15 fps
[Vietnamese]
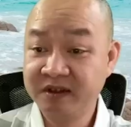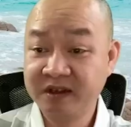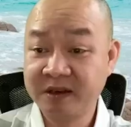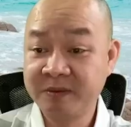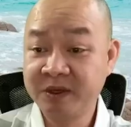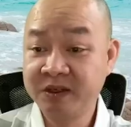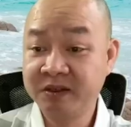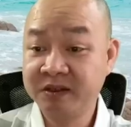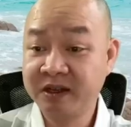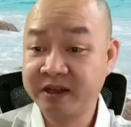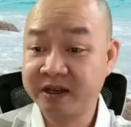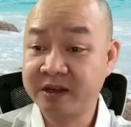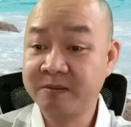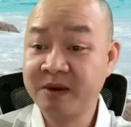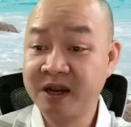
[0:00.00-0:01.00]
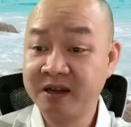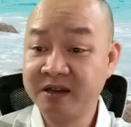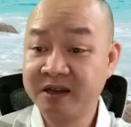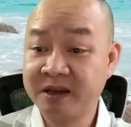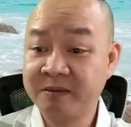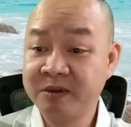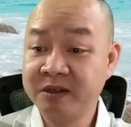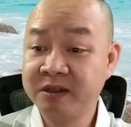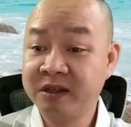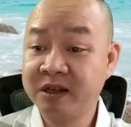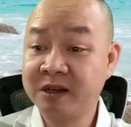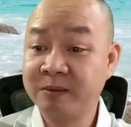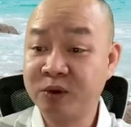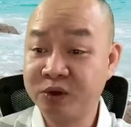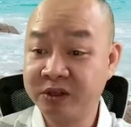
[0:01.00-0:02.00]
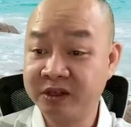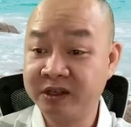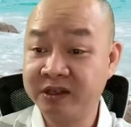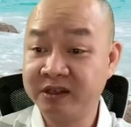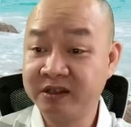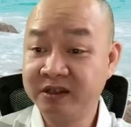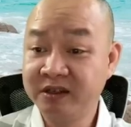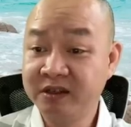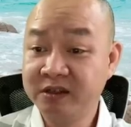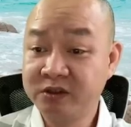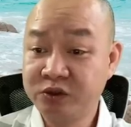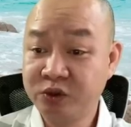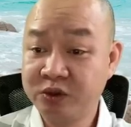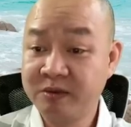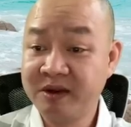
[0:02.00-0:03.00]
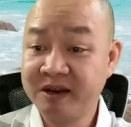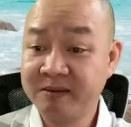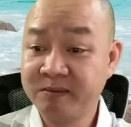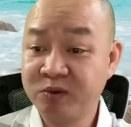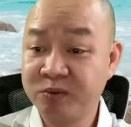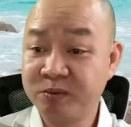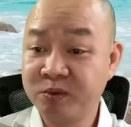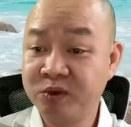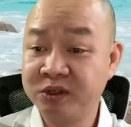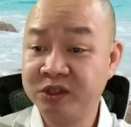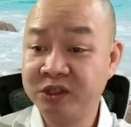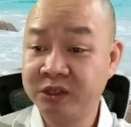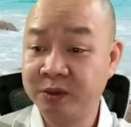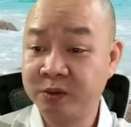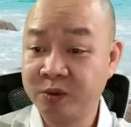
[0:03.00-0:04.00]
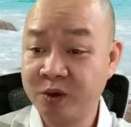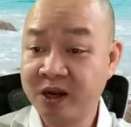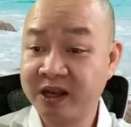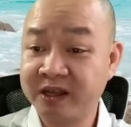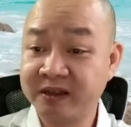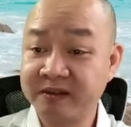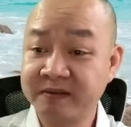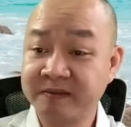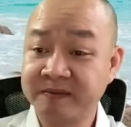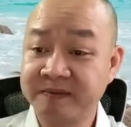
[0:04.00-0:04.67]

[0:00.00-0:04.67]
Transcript: Cảm ơn tất cả các bác, cảm ơn tất cả mọi người. Chúc các bác một buổi chiều tốt lành.